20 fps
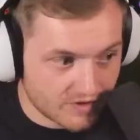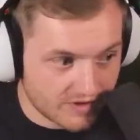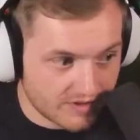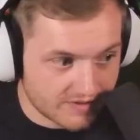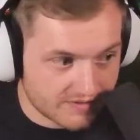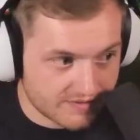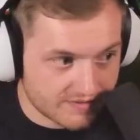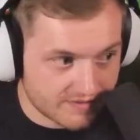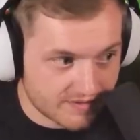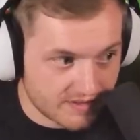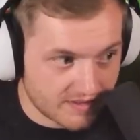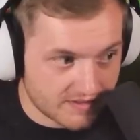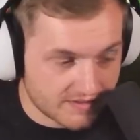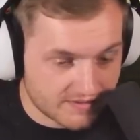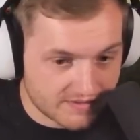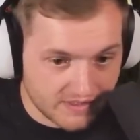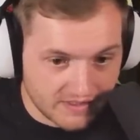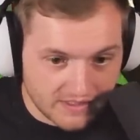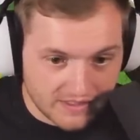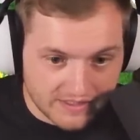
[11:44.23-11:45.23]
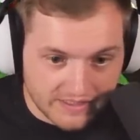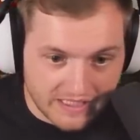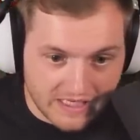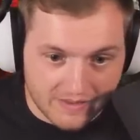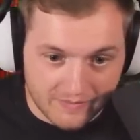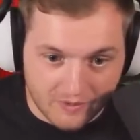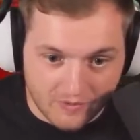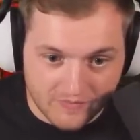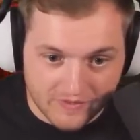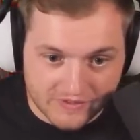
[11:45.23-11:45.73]
Okay, das ist krass. Ja,
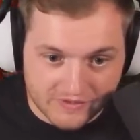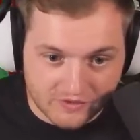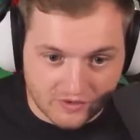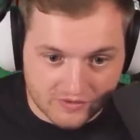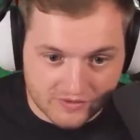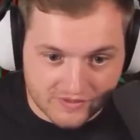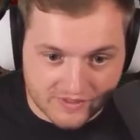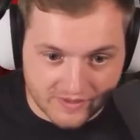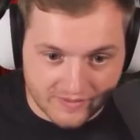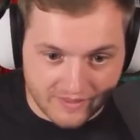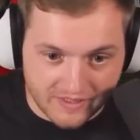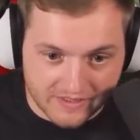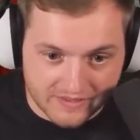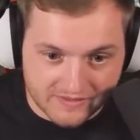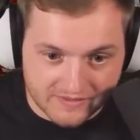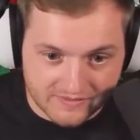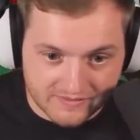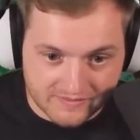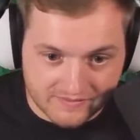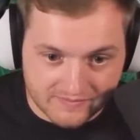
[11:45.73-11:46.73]
dann brauchen wir jetzt trotzdem halt